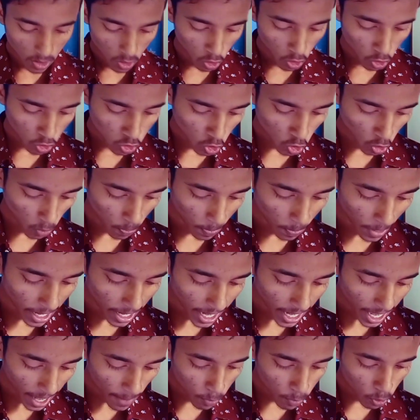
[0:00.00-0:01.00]
दोस्तों
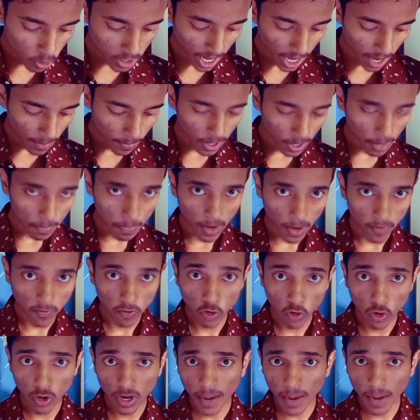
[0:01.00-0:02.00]
पहले आपको यहाँ पर अपना
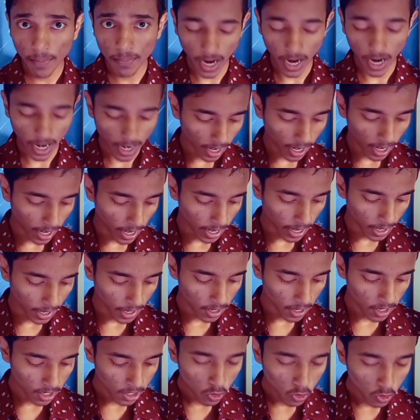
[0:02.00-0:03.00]
फुल नाम डालना है
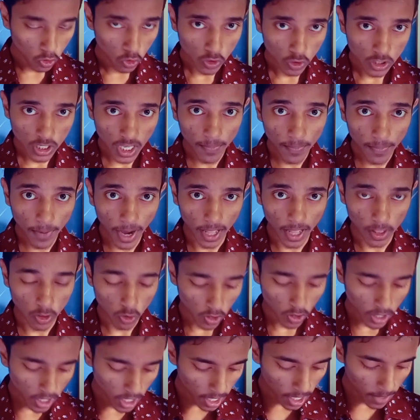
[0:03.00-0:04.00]
उसके बाद
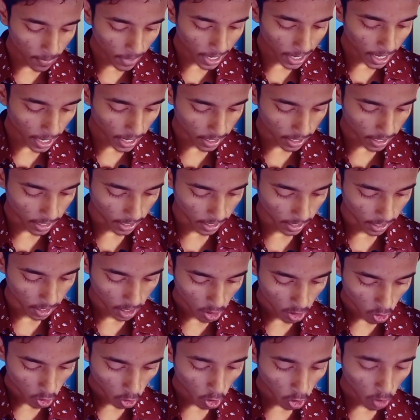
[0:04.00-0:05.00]
कोई ईमेल आईडी
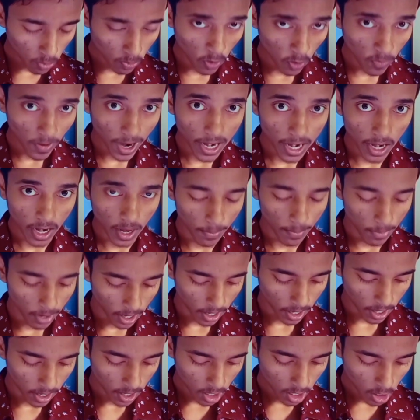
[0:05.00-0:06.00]
और मोबाइल
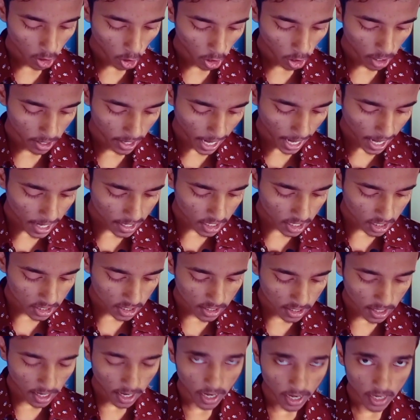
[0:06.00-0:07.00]
नंबर और डाल के
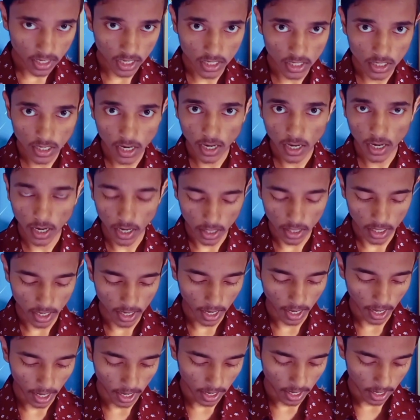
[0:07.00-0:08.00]
सीधा रजिस्टर कर
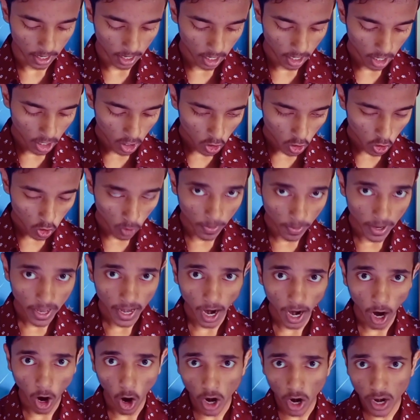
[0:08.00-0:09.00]
देना है तो
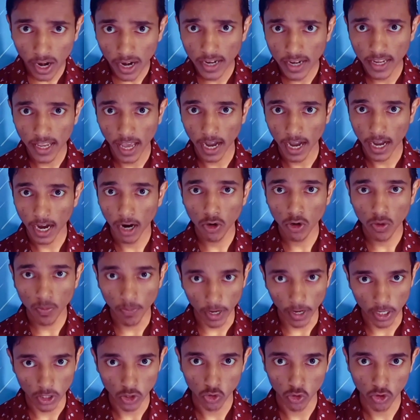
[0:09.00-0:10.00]
मेरा ऑलरेडी अकाउंट
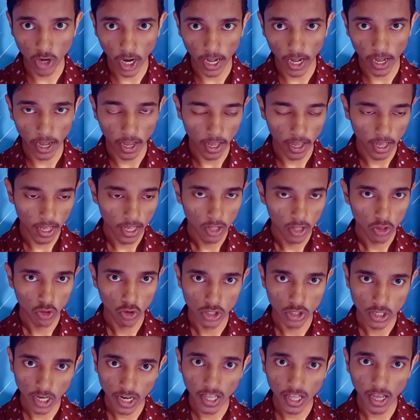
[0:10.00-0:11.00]
बन चुका है तो
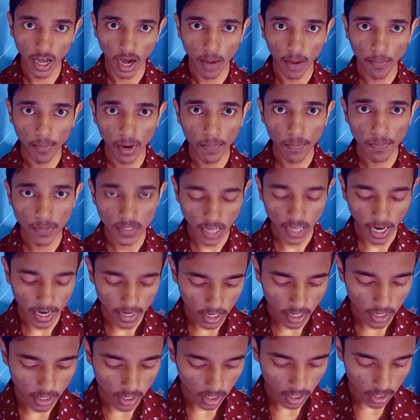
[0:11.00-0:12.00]
चलिए हम अब साइन
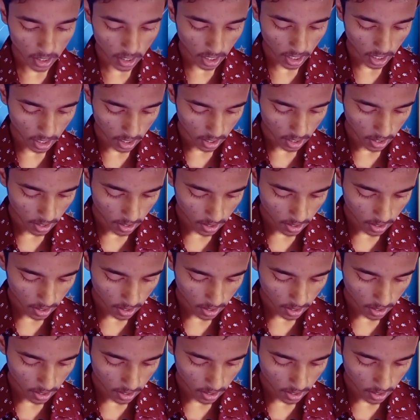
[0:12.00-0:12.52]
इन करते हैं